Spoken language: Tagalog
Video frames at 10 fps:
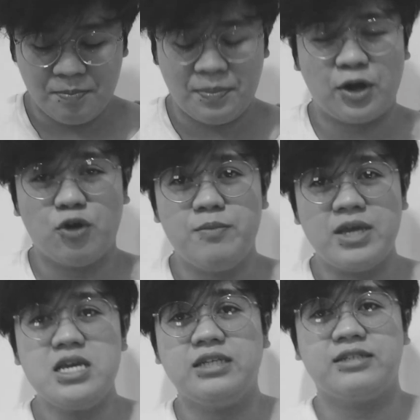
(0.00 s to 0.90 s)
pero
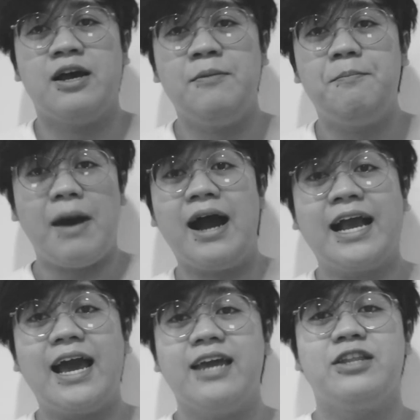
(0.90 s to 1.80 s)
may isang
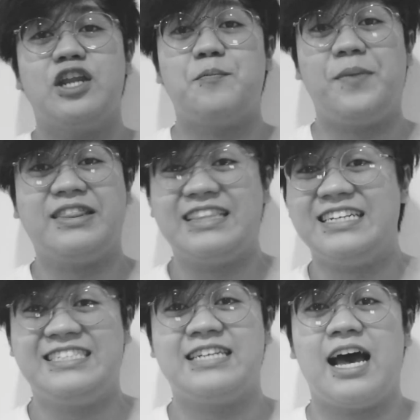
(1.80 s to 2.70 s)
bagay na
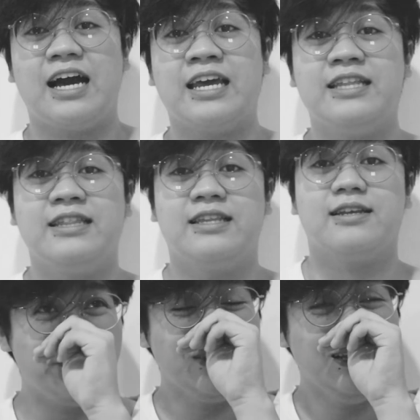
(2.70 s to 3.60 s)
nagpatatag sa akin.
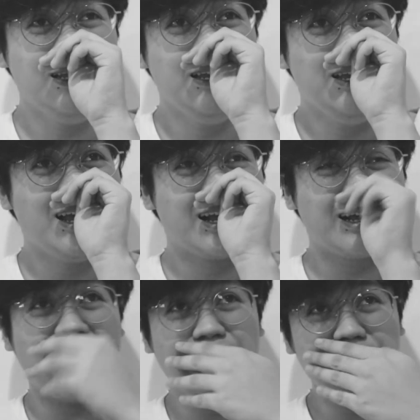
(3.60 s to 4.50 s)

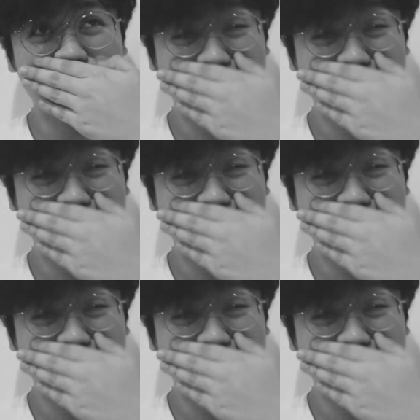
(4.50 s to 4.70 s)
Kahit